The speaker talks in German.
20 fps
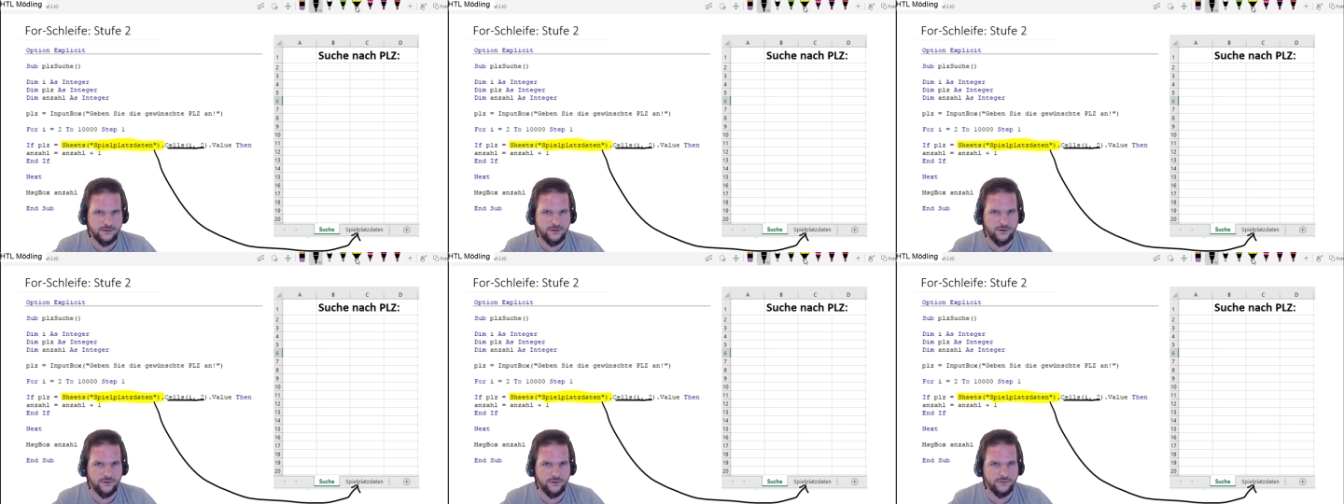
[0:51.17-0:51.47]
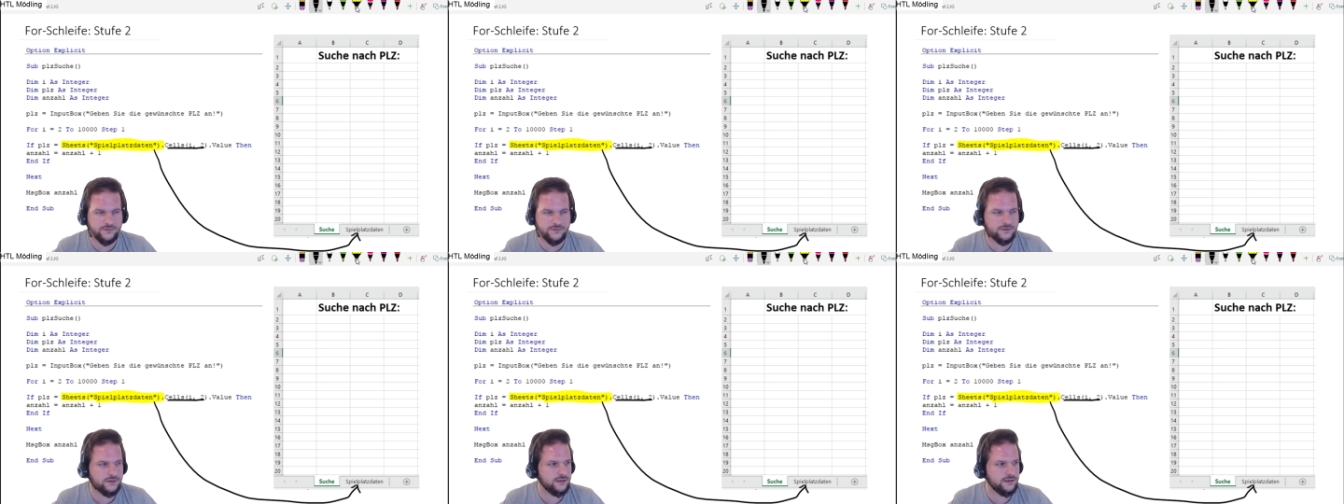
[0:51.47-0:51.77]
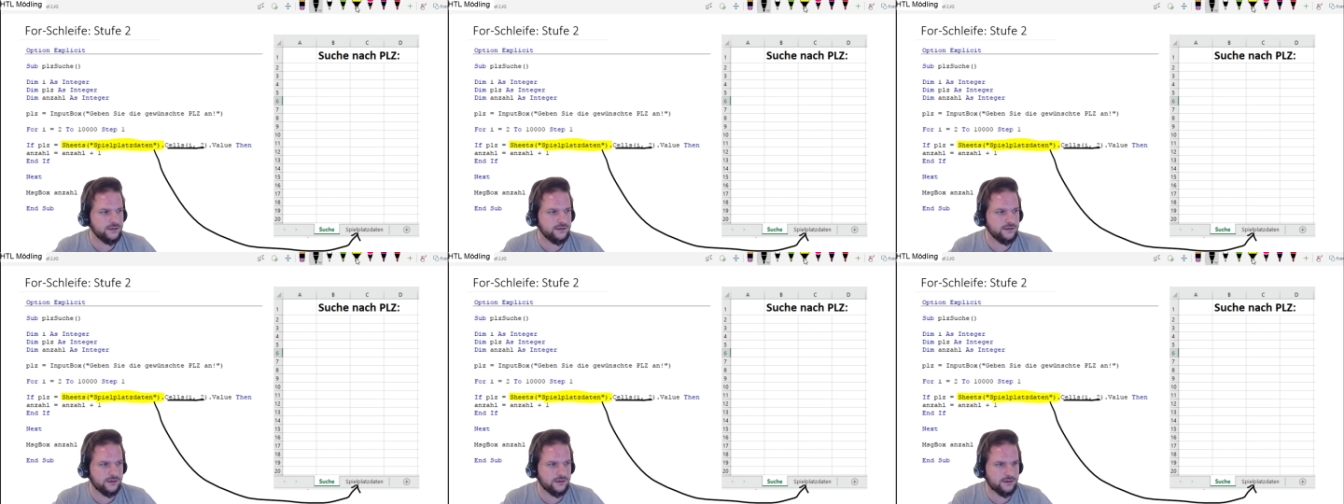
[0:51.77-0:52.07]
könnte
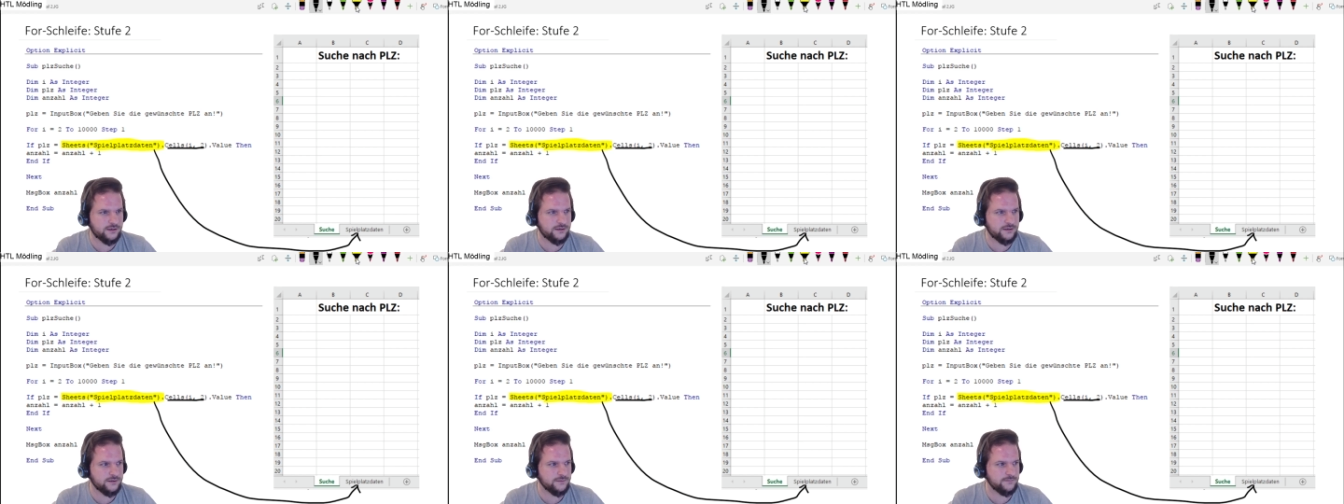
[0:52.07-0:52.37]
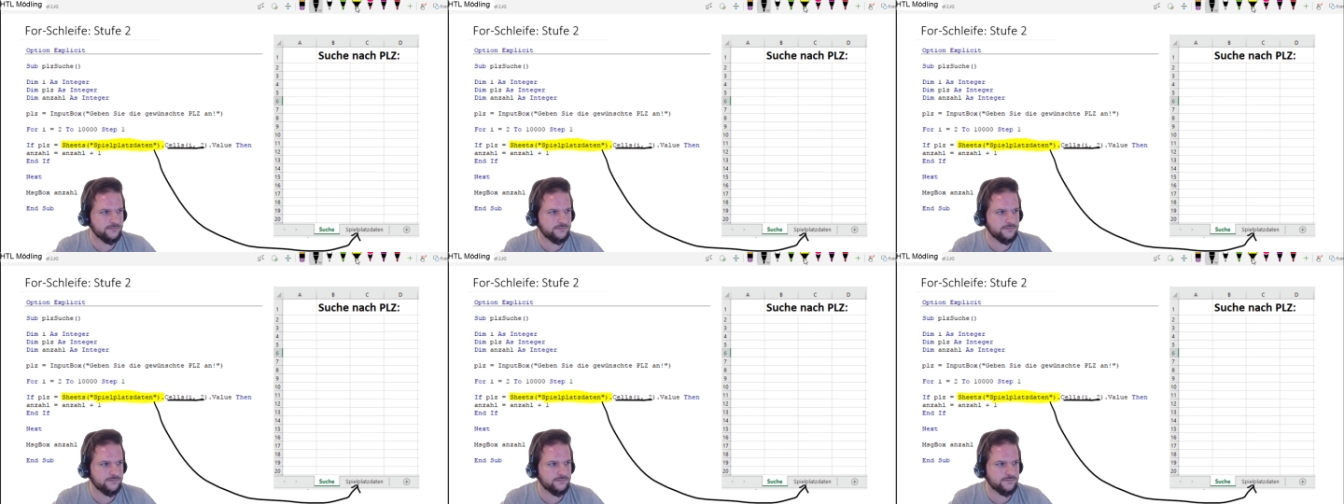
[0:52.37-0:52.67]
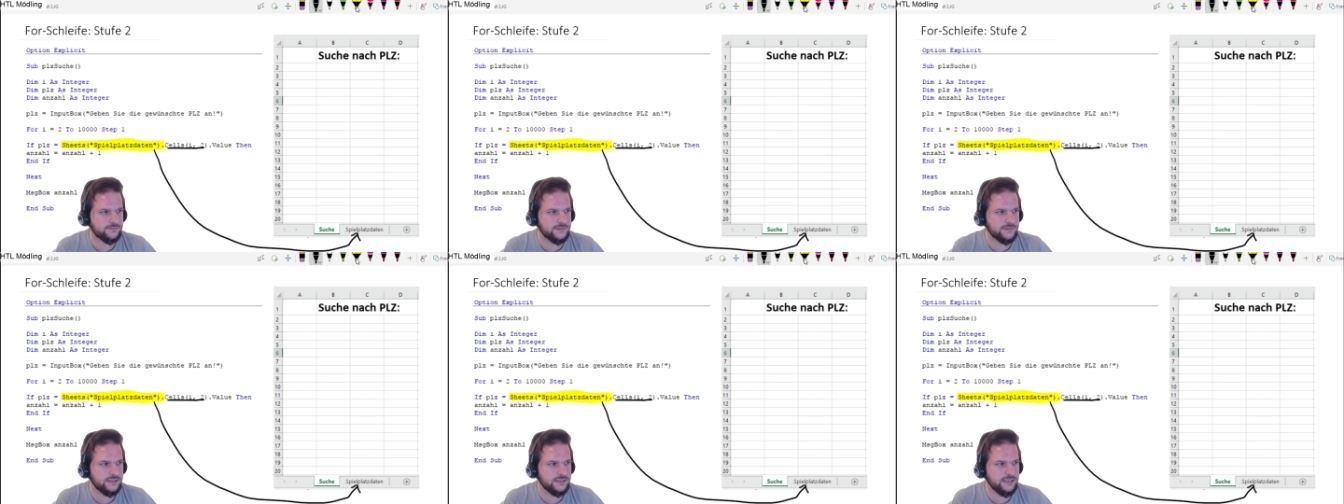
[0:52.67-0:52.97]
ich ähm,
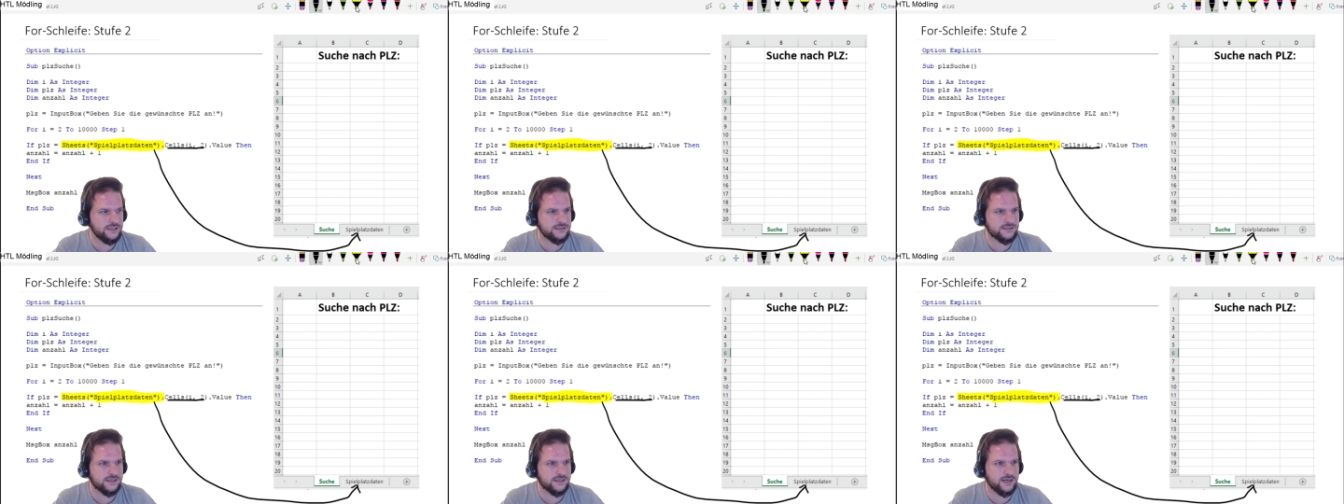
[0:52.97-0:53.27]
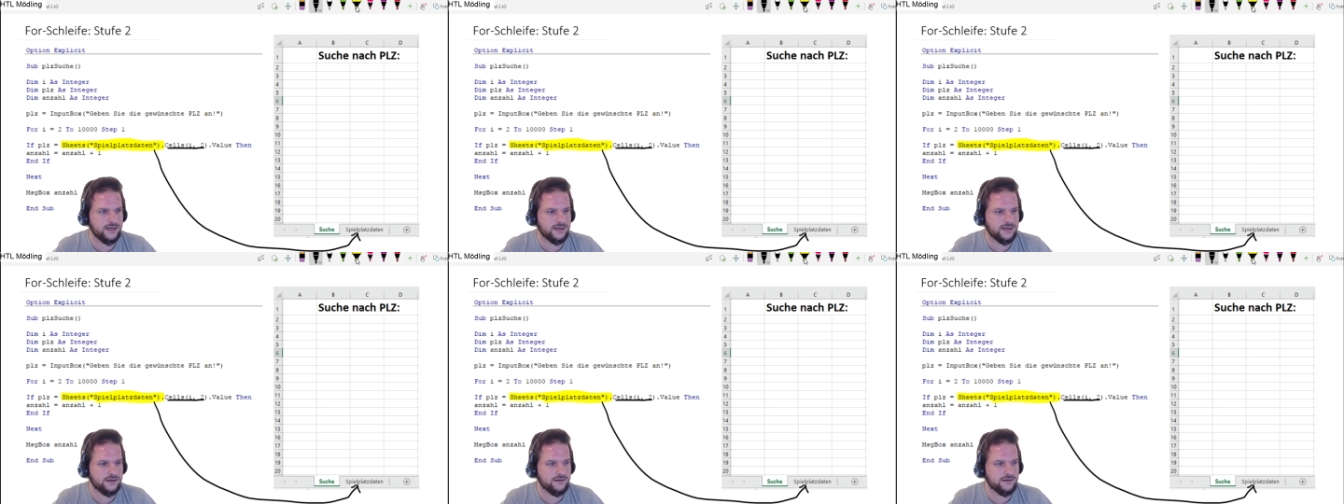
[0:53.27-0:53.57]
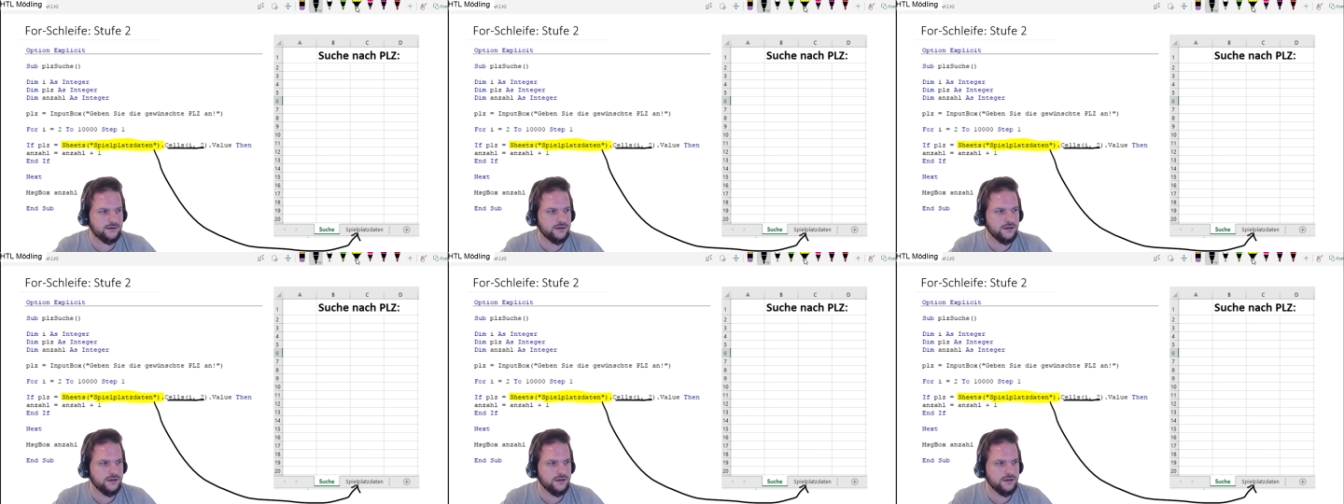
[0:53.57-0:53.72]
nicht sagen,